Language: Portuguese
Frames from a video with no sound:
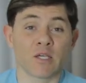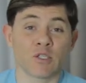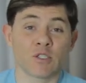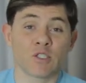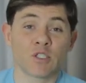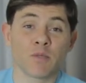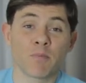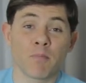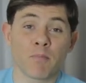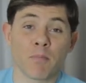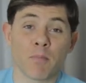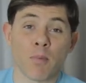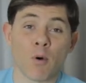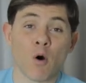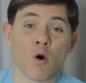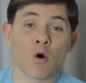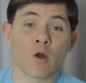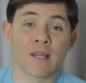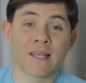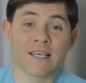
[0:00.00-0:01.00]
de
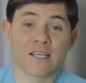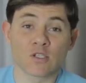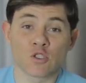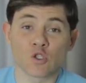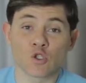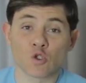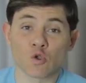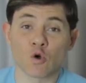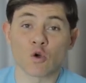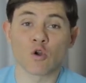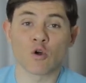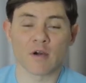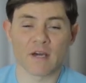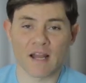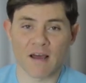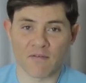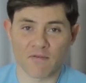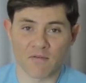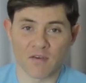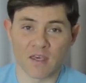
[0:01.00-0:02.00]

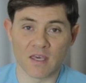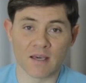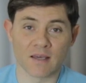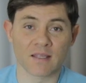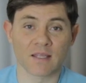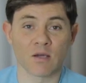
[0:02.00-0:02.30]
polissonografia.